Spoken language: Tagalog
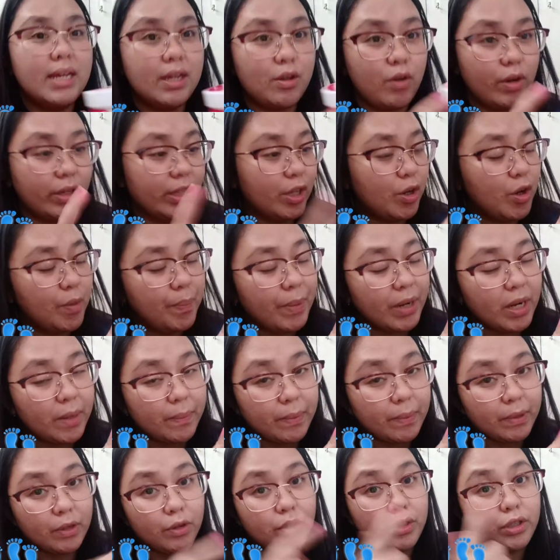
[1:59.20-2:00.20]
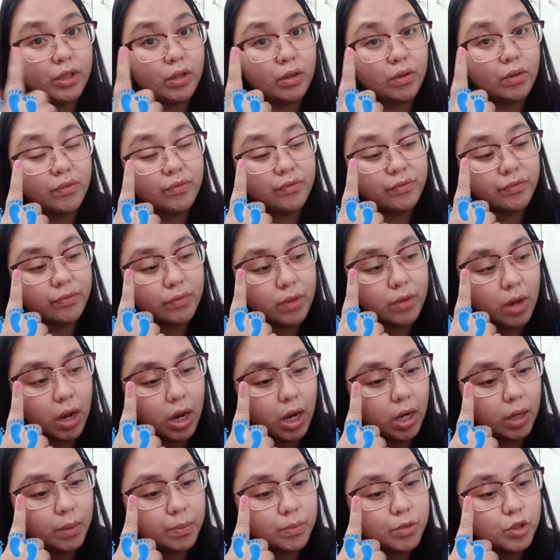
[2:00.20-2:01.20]
Kung hindi mo pa napanood yung
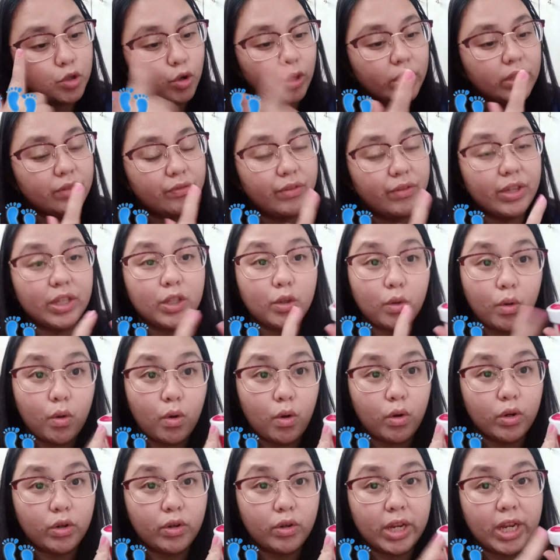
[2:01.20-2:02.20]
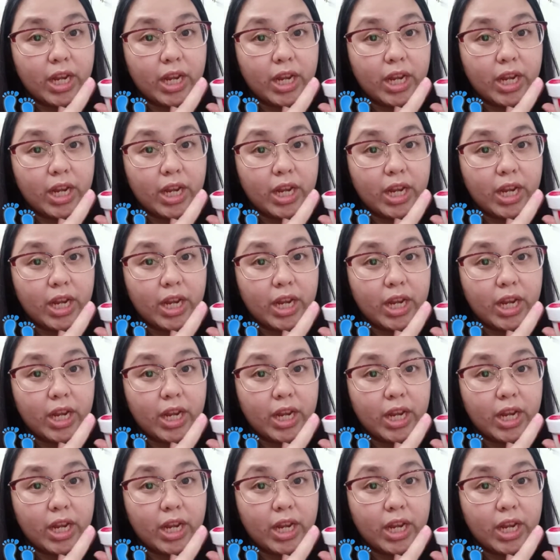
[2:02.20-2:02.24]
um, short video ko nung